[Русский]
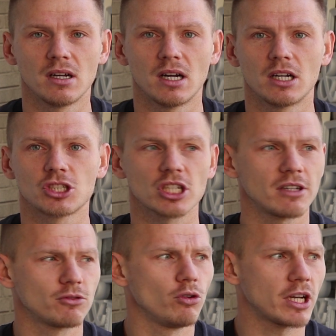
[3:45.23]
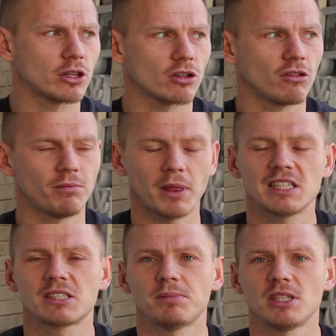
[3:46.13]
А, штрафной, которого в
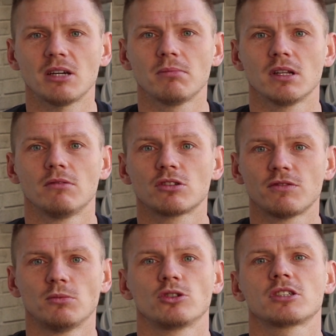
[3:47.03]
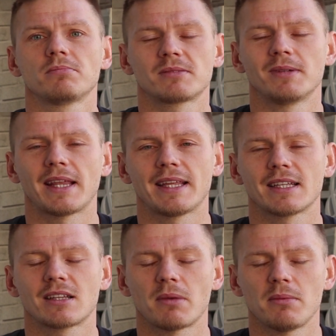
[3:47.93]
принципе не было. Вот вы можете посмотреть этот